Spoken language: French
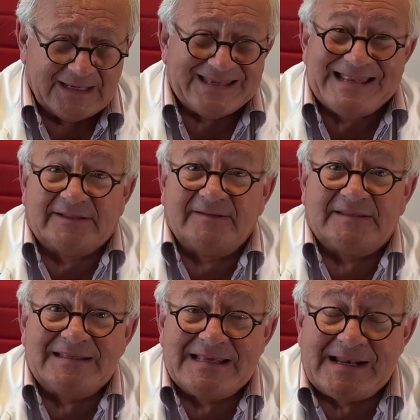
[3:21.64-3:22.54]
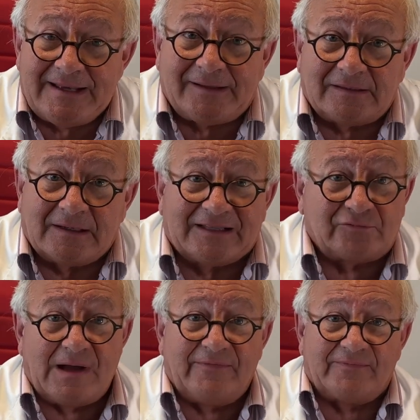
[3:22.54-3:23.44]
Il y a des signes d'alerte, la
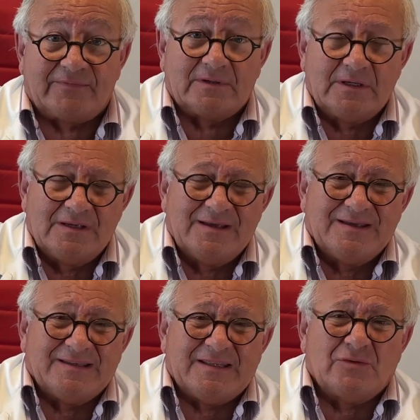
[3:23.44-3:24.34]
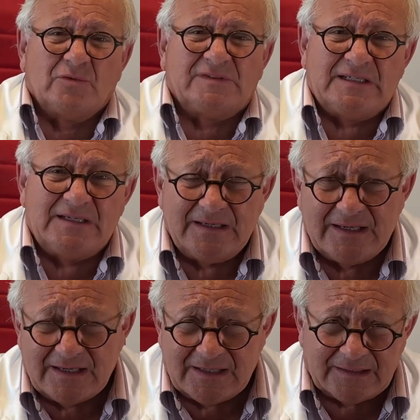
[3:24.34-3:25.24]
soif, des nausées,
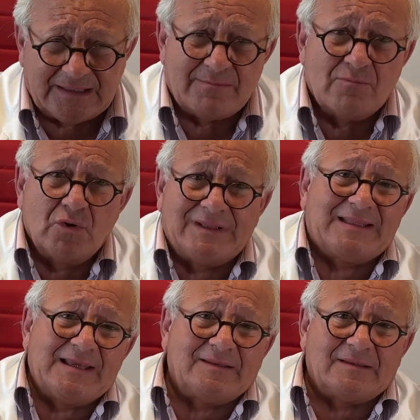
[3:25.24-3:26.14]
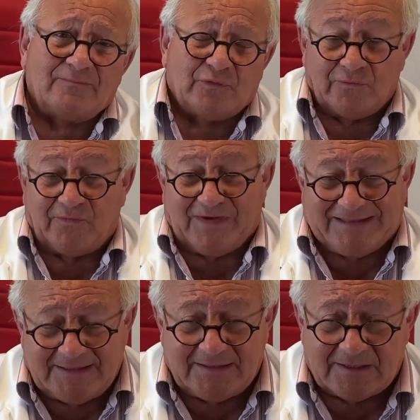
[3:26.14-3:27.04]
des maux de tête, une
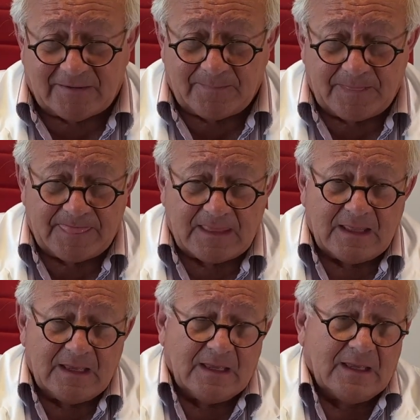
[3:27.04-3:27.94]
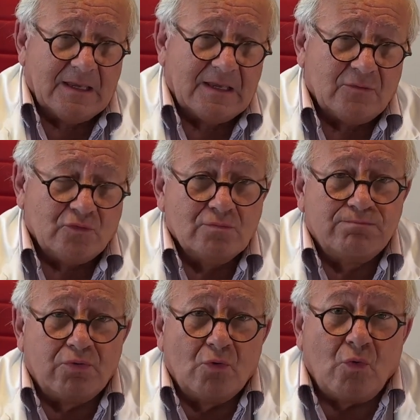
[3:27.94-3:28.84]
fatigue, une
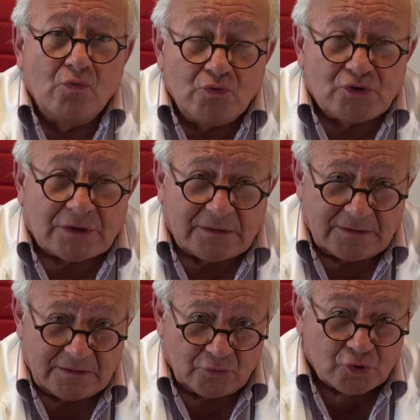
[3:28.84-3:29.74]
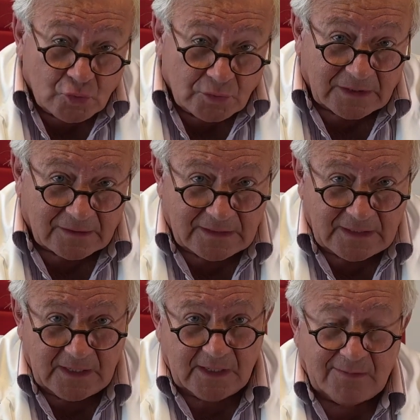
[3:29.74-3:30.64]
peau rouge chaude,
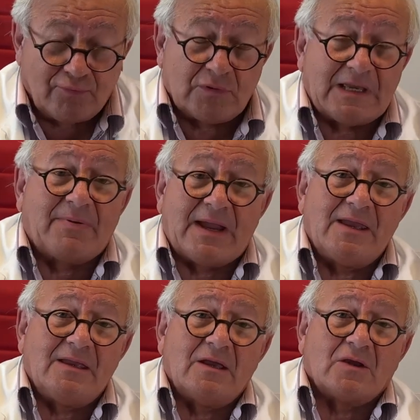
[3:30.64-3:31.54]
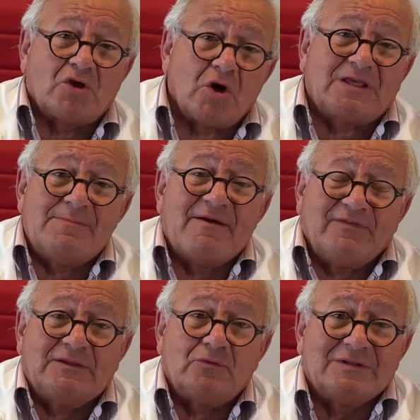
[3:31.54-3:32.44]
et puis après, un cœur qui bat
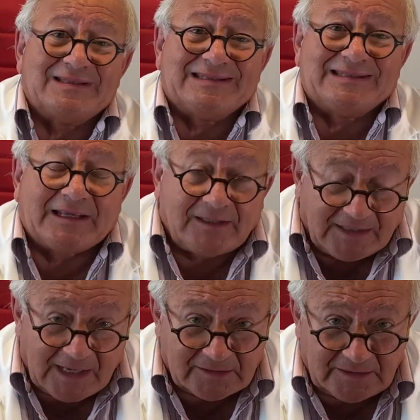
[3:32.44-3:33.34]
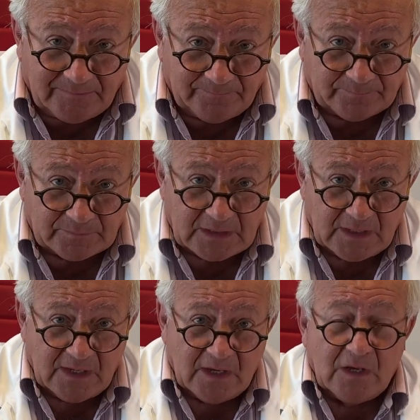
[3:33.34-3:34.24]
vite, une tachycardie
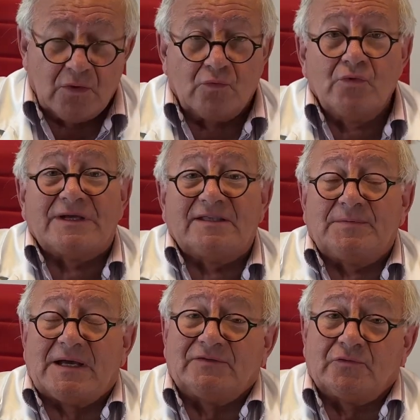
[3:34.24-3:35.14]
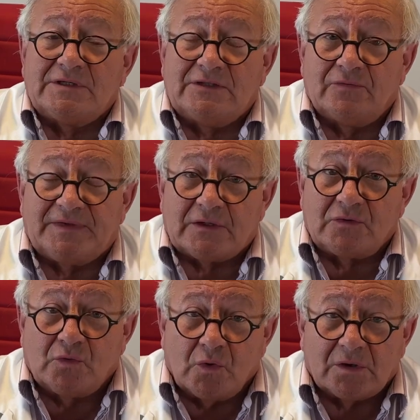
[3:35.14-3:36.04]
ou une respiration qui devient
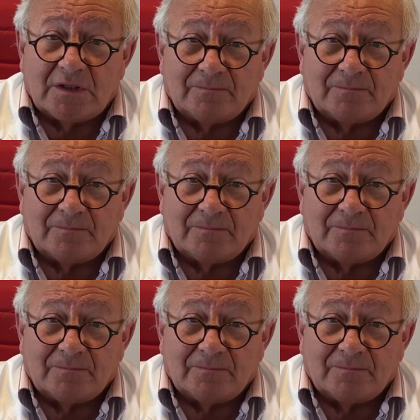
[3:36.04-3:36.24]
courte.